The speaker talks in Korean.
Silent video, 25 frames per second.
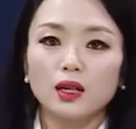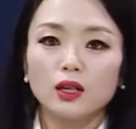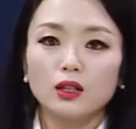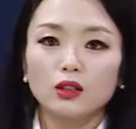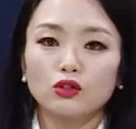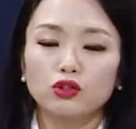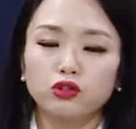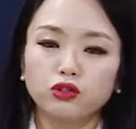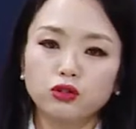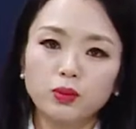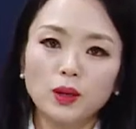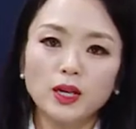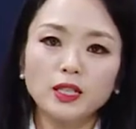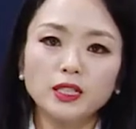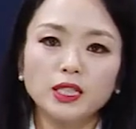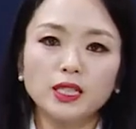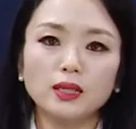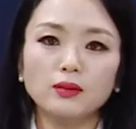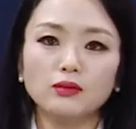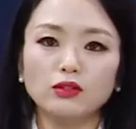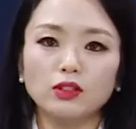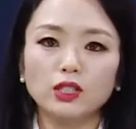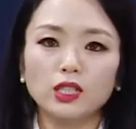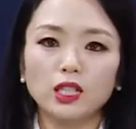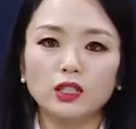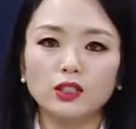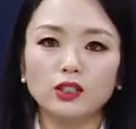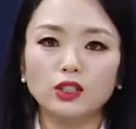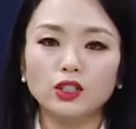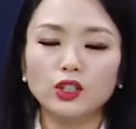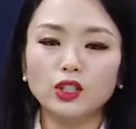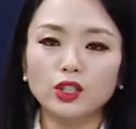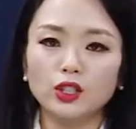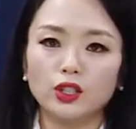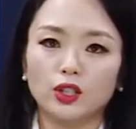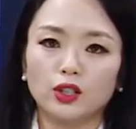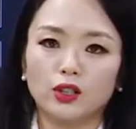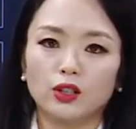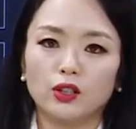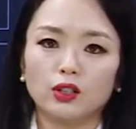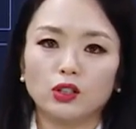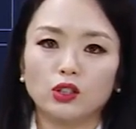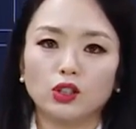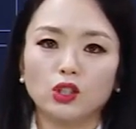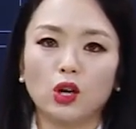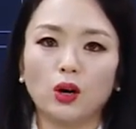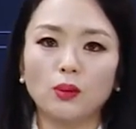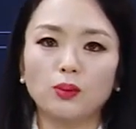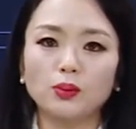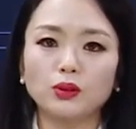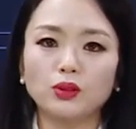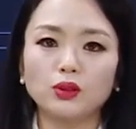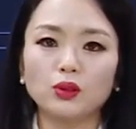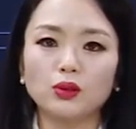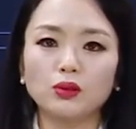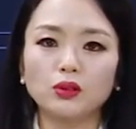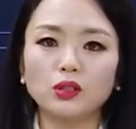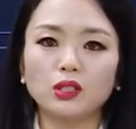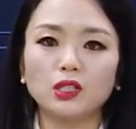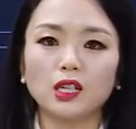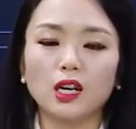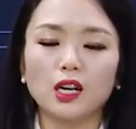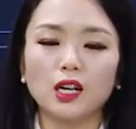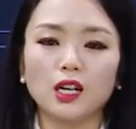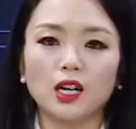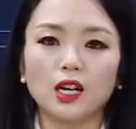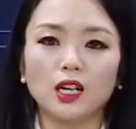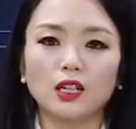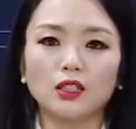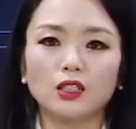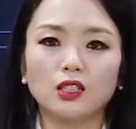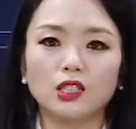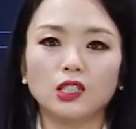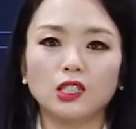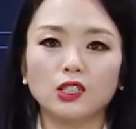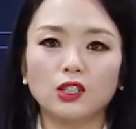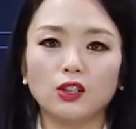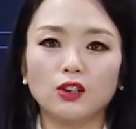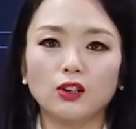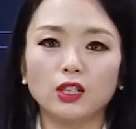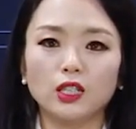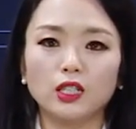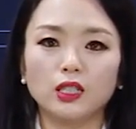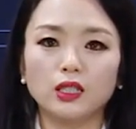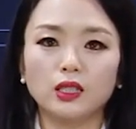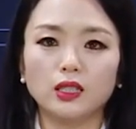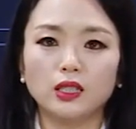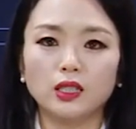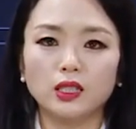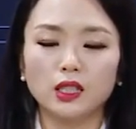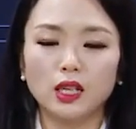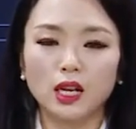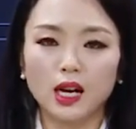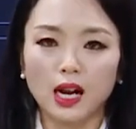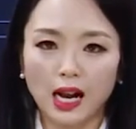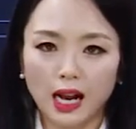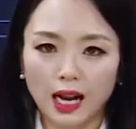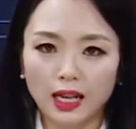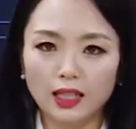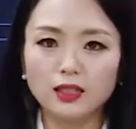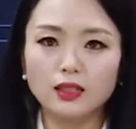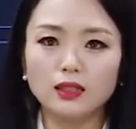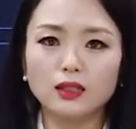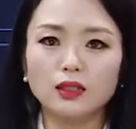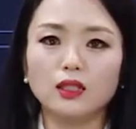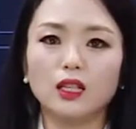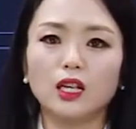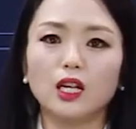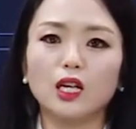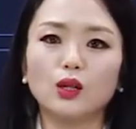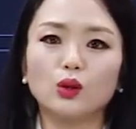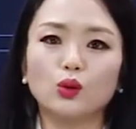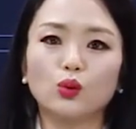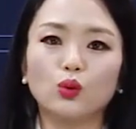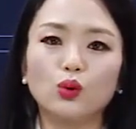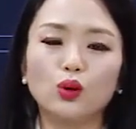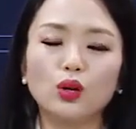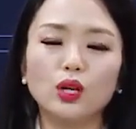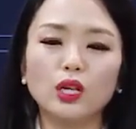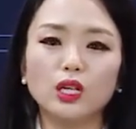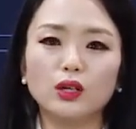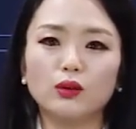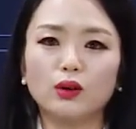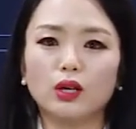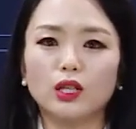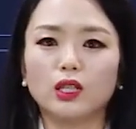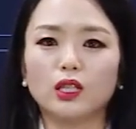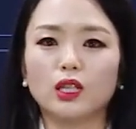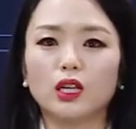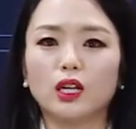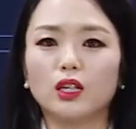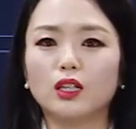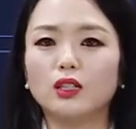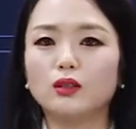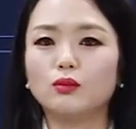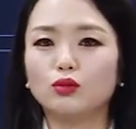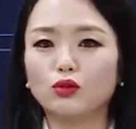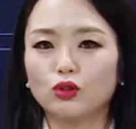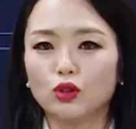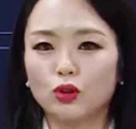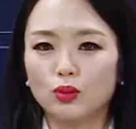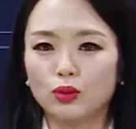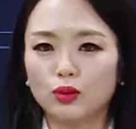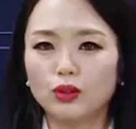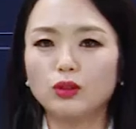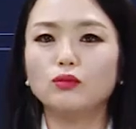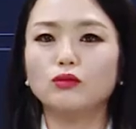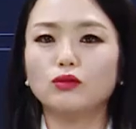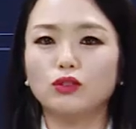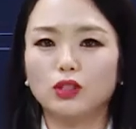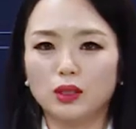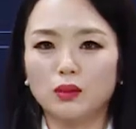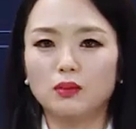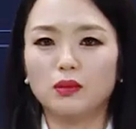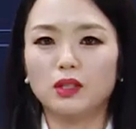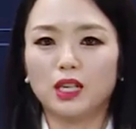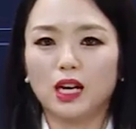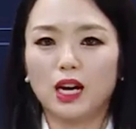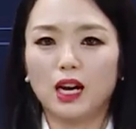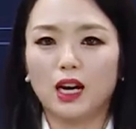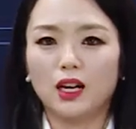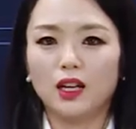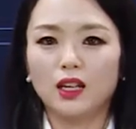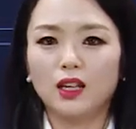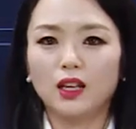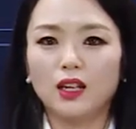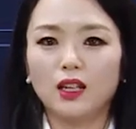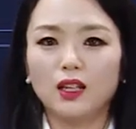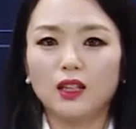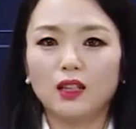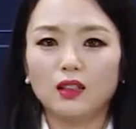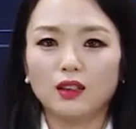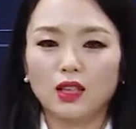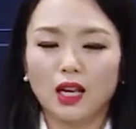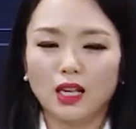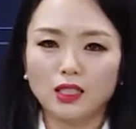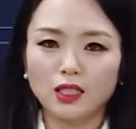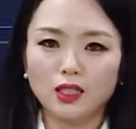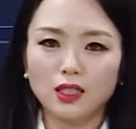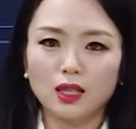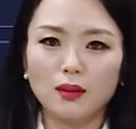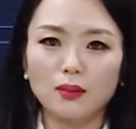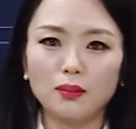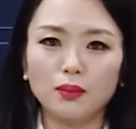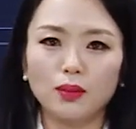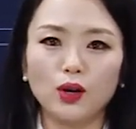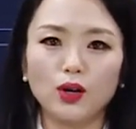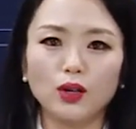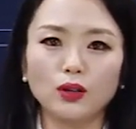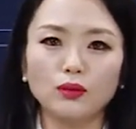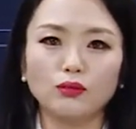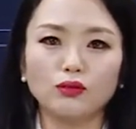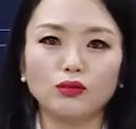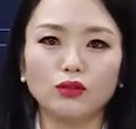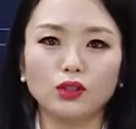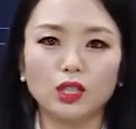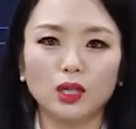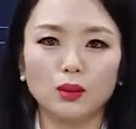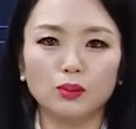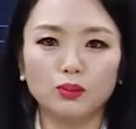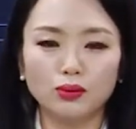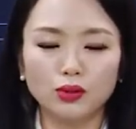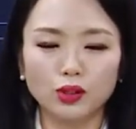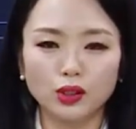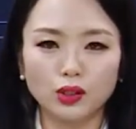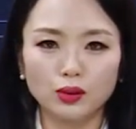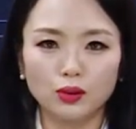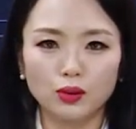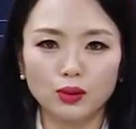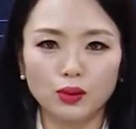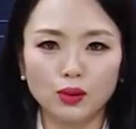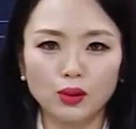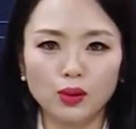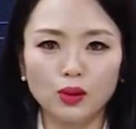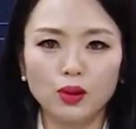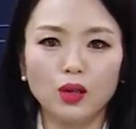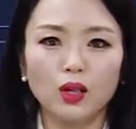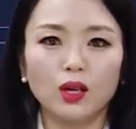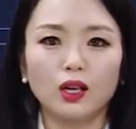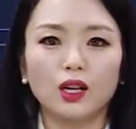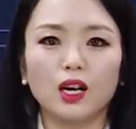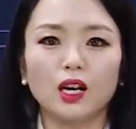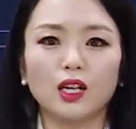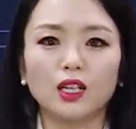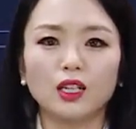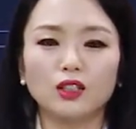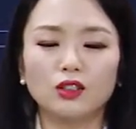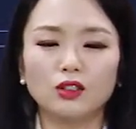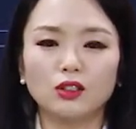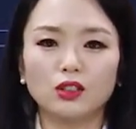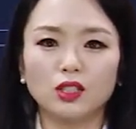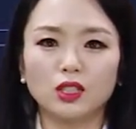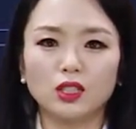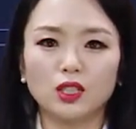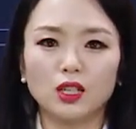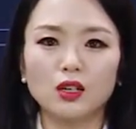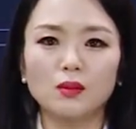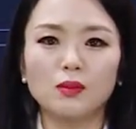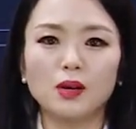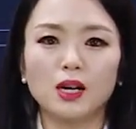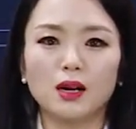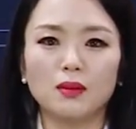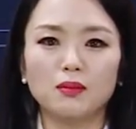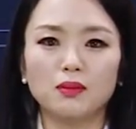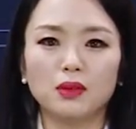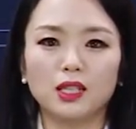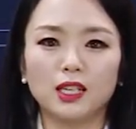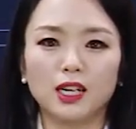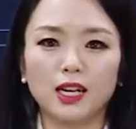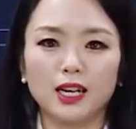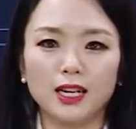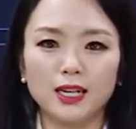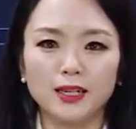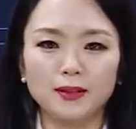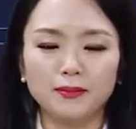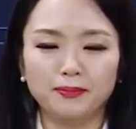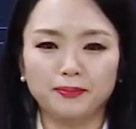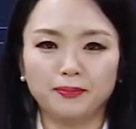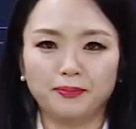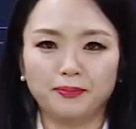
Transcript: 두 번째 문제는요 접속사가 들어있지 않은데 논리관계를 물어보는 문제입니다. 다시 한번 문제 푸시고 강의 들으시길 바랍니다.